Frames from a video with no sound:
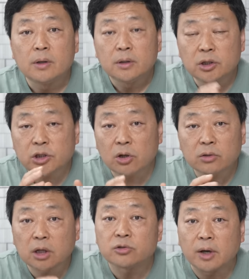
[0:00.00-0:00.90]
这肖
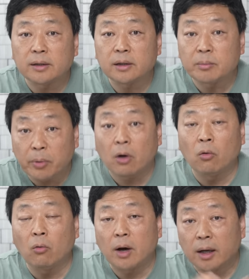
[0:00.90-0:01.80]
像权呢的保
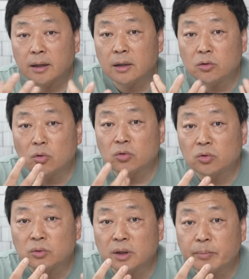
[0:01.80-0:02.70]
护啊，跟公
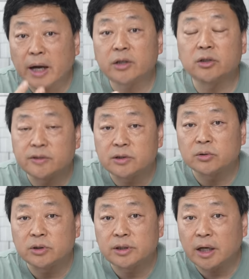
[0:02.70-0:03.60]
众的拍摄自
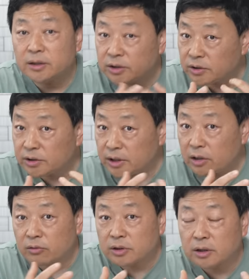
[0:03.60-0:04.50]
由之间，其实也
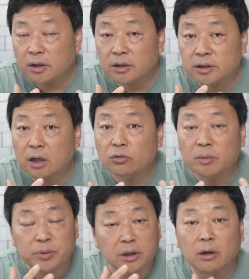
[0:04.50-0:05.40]
有一个相对
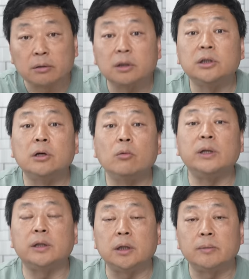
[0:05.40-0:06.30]
平衡的一个
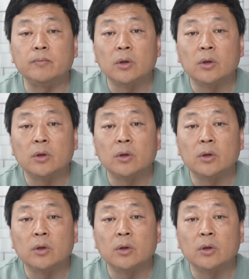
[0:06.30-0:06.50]
问题。